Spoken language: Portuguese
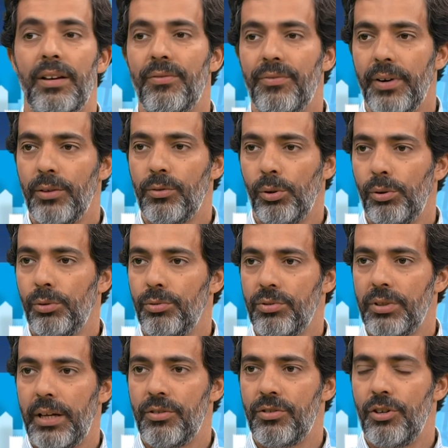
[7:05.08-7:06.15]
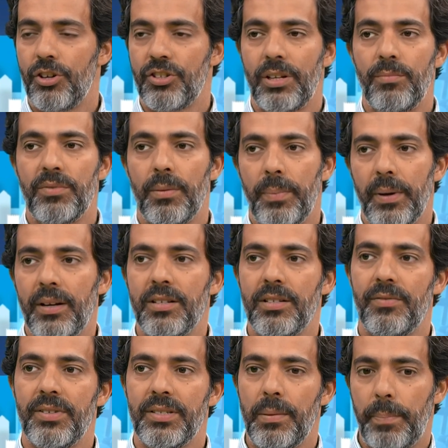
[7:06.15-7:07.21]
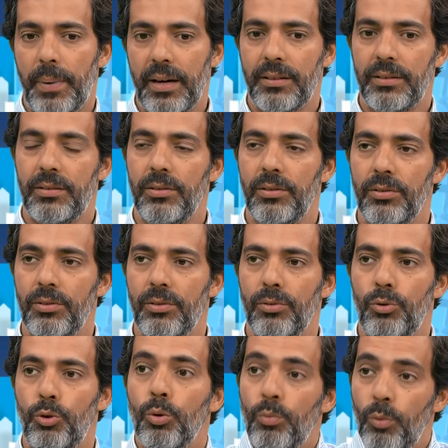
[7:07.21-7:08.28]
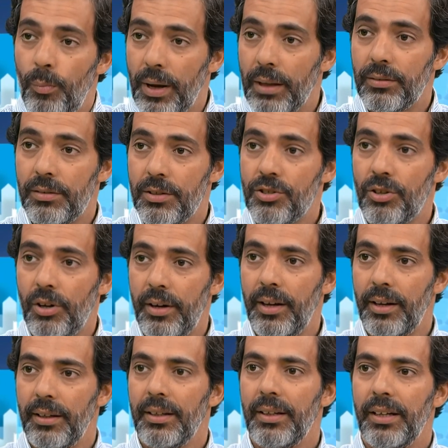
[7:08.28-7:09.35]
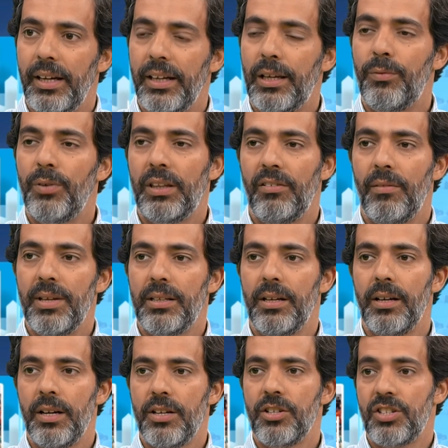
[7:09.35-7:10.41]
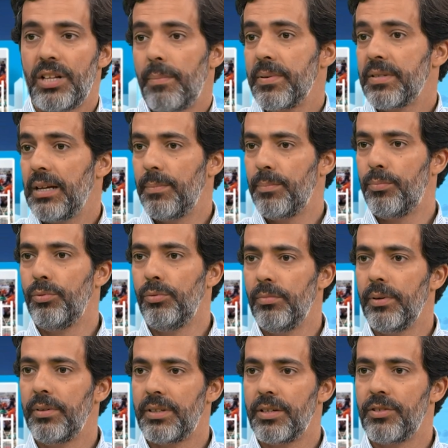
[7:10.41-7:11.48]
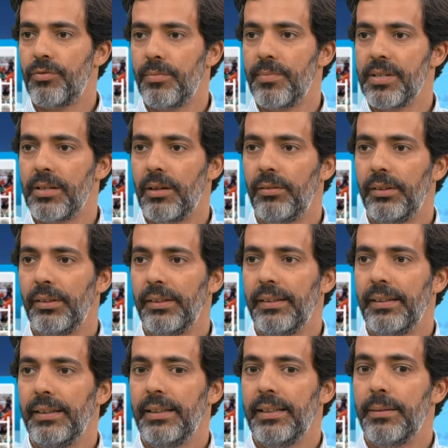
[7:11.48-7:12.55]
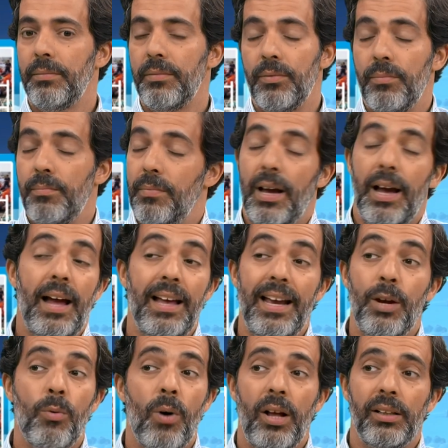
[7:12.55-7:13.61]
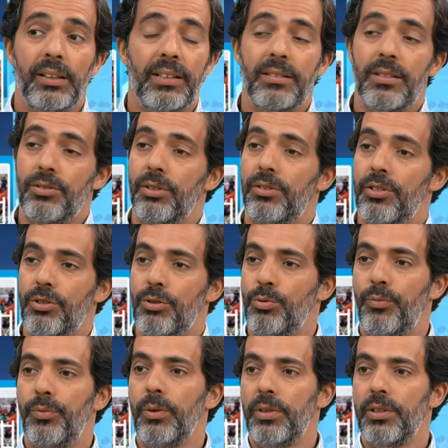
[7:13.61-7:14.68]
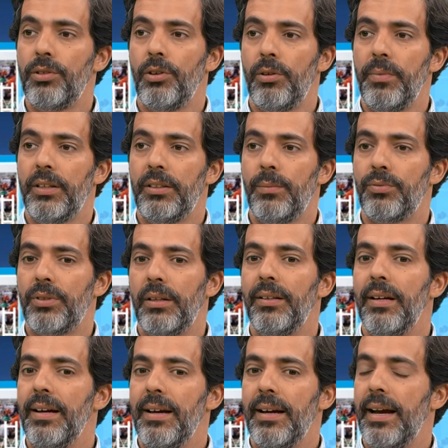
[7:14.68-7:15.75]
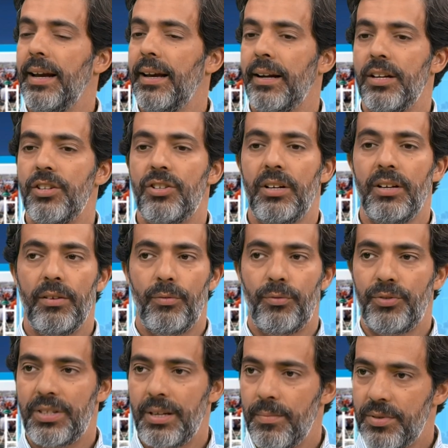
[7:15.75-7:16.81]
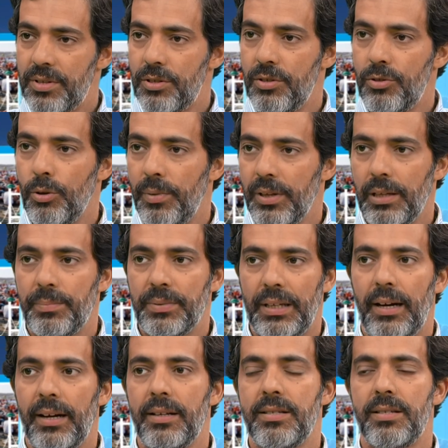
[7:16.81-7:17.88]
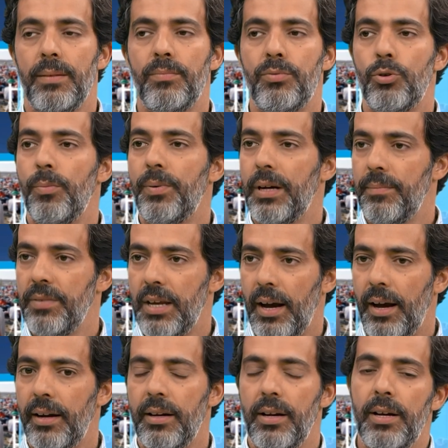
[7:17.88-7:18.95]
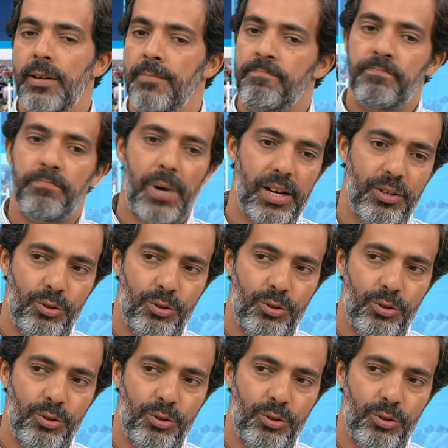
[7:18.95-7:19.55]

feito ao longo dos anos. E nós estamos apenas a fazer parte de um momento na história em que efetivamente a Igreja está a passar por uma transformação. Igual a tantas outras que sofreu anteriormente. E, portanto, a Igreja sempre se soube adaptar, sempre soube caminhar, mais